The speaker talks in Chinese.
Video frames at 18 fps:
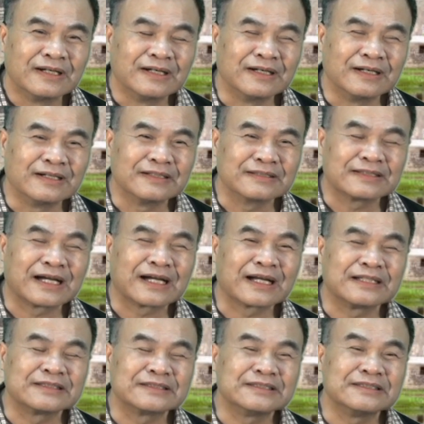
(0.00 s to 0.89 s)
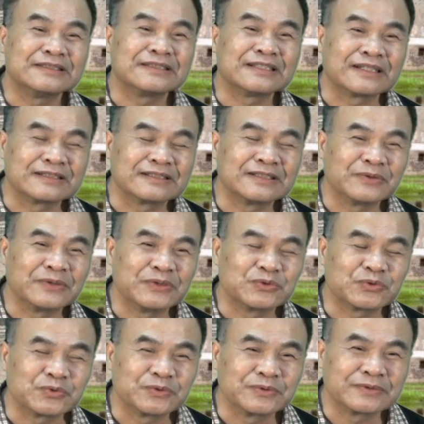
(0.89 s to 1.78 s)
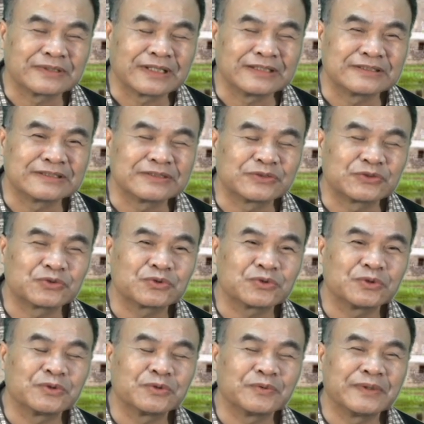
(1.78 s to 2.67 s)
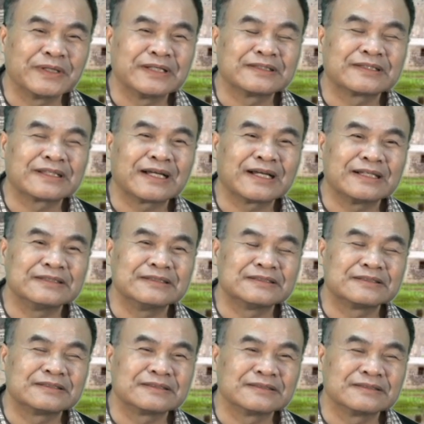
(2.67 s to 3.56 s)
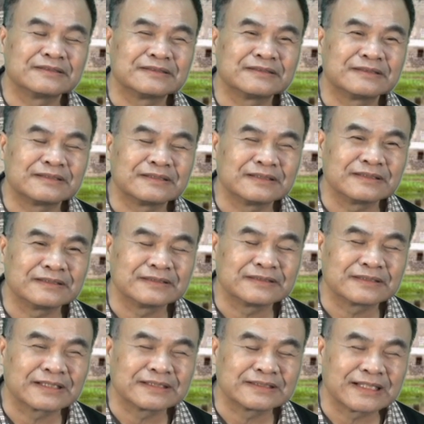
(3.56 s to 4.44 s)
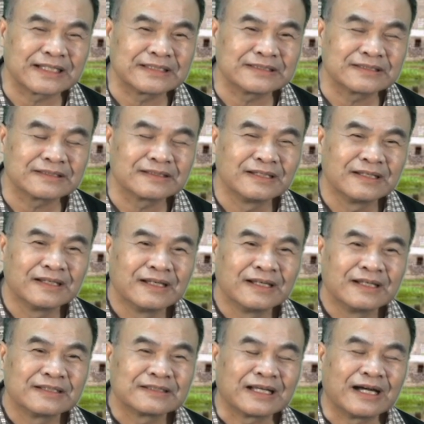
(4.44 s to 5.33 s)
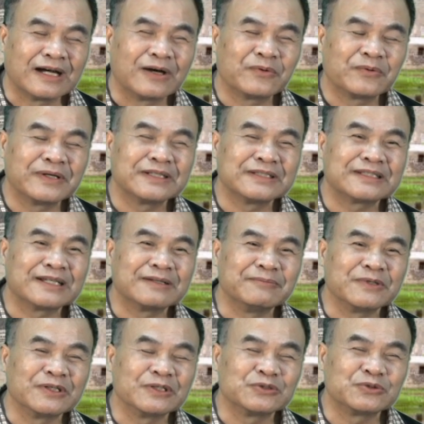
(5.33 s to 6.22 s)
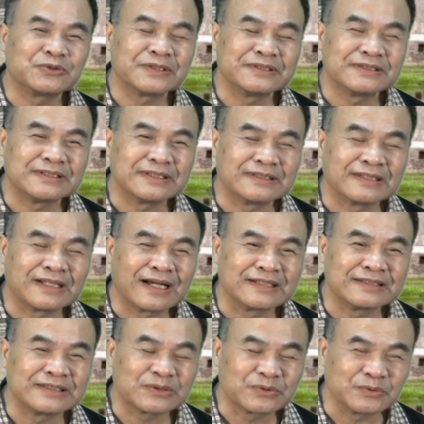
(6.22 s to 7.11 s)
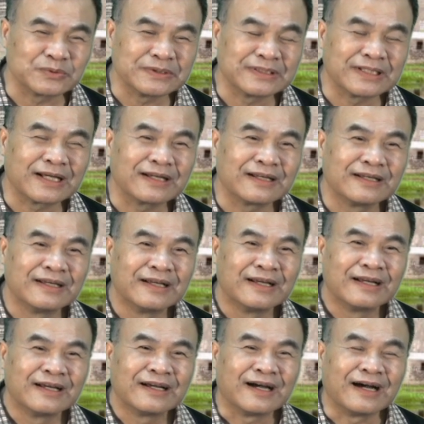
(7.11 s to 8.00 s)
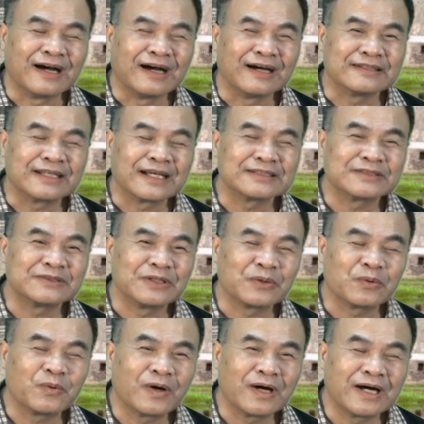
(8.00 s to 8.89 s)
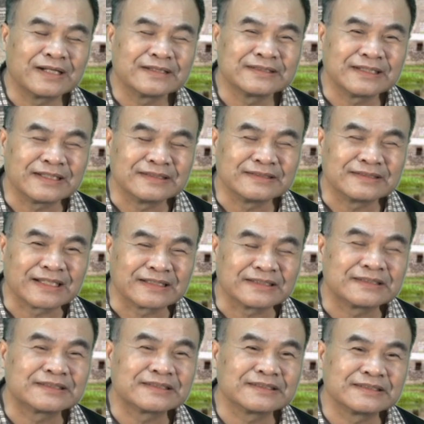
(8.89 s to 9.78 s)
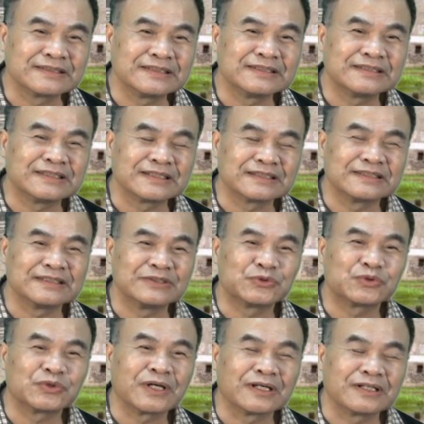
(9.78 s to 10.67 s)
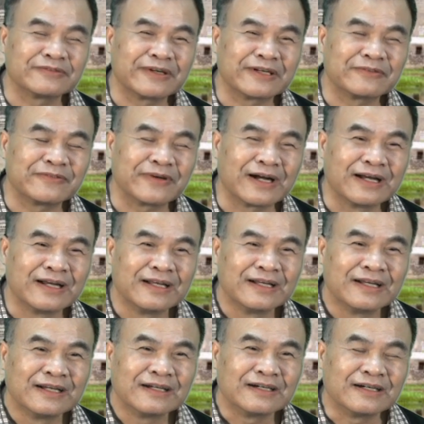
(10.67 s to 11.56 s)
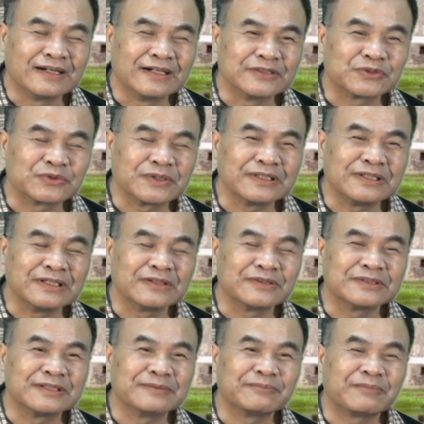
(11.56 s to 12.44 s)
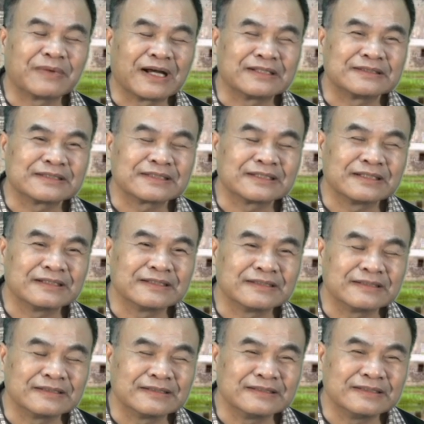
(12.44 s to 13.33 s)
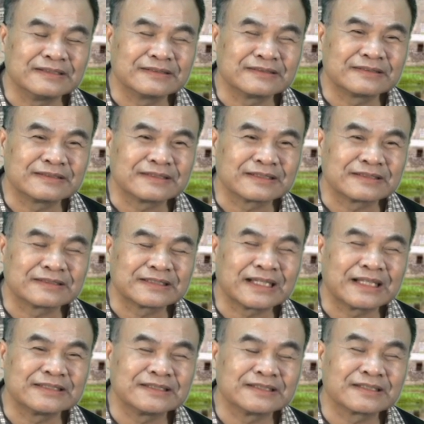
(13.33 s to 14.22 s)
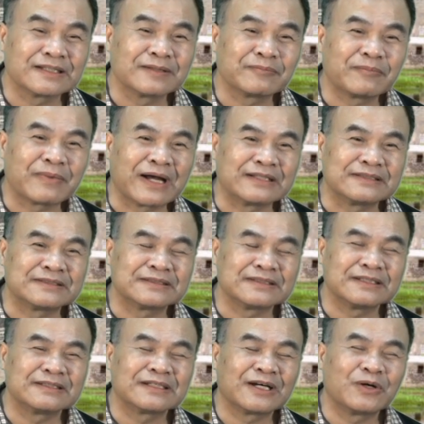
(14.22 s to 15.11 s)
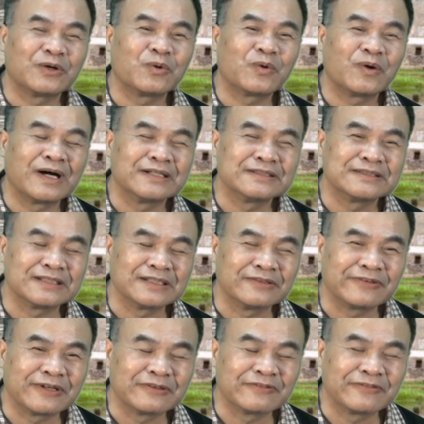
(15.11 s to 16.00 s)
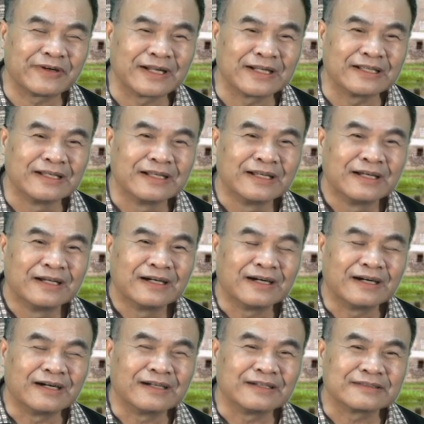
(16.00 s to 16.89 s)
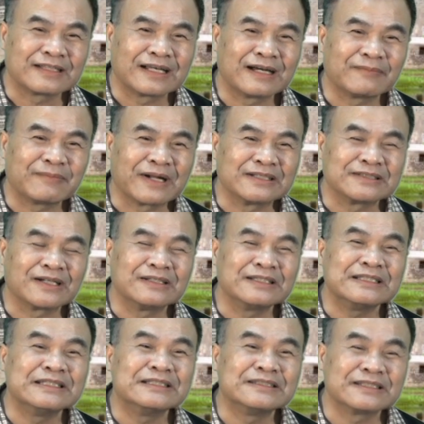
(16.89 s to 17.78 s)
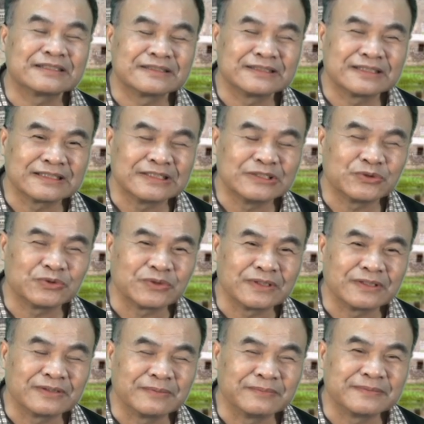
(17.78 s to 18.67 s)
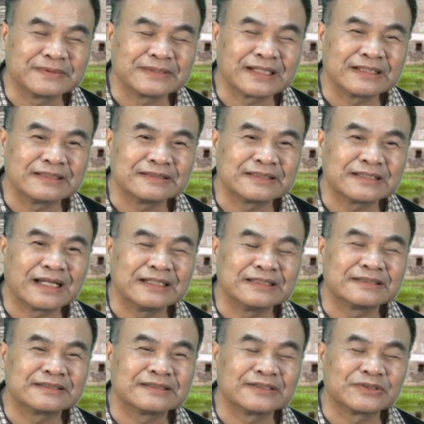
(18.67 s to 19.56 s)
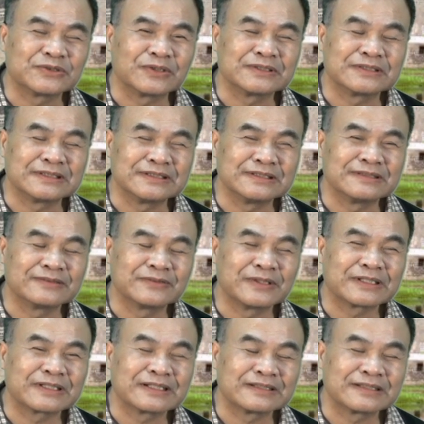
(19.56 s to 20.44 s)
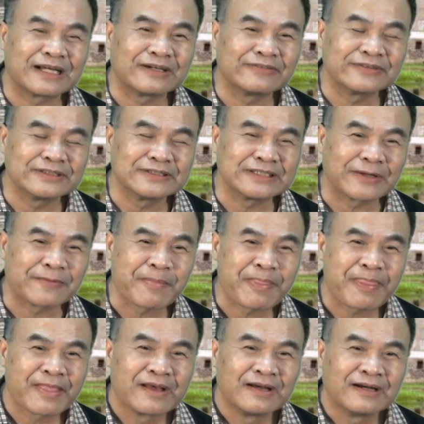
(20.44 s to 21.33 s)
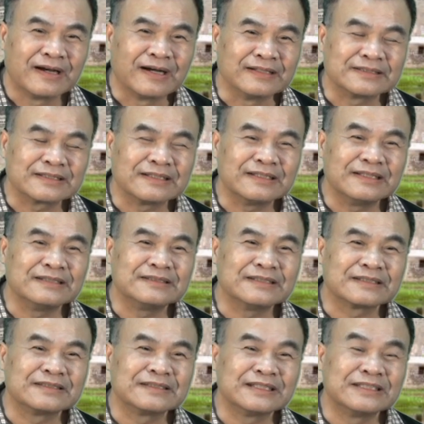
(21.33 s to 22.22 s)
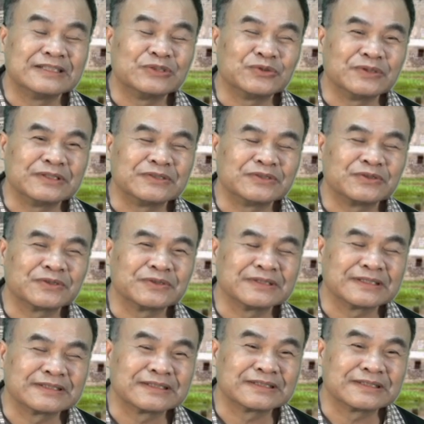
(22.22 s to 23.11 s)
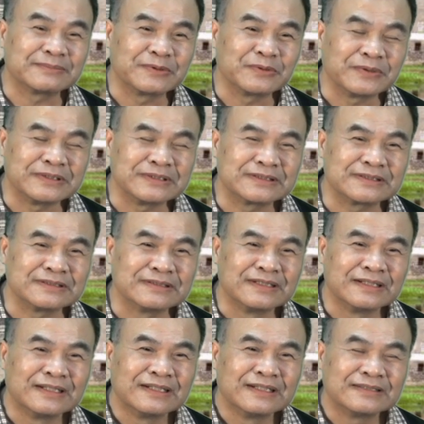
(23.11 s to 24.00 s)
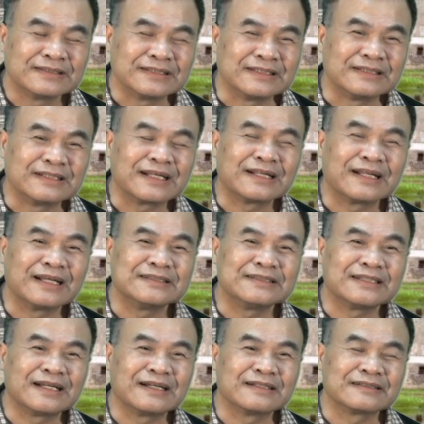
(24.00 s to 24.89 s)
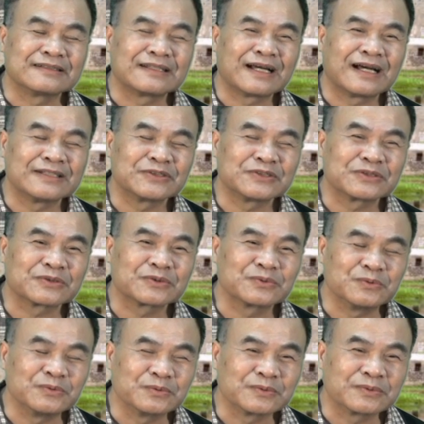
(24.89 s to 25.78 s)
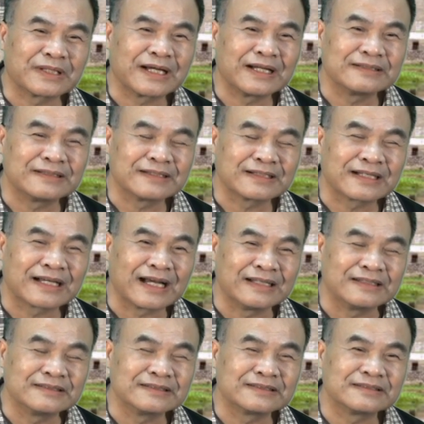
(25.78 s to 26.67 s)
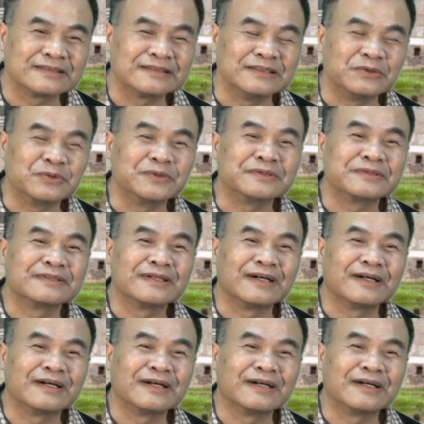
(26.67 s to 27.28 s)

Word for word: 呃，大概是以享乐为主。但是作为太师的这个蔡京，他非但没有劝谏他，而且鼓励他。啊，他真的花钱才是刺激经济最好的方法，呃，所以也有人把这个易，这个蔡京呢，把这一套花钱的方法呢，呃，他把它叫易经经济学。我们在下一次的时候，肯定会跟大家分享，啊，这个易经经济学究竟是怎么回事？简单来讲，它就是古代的凯恩斯理论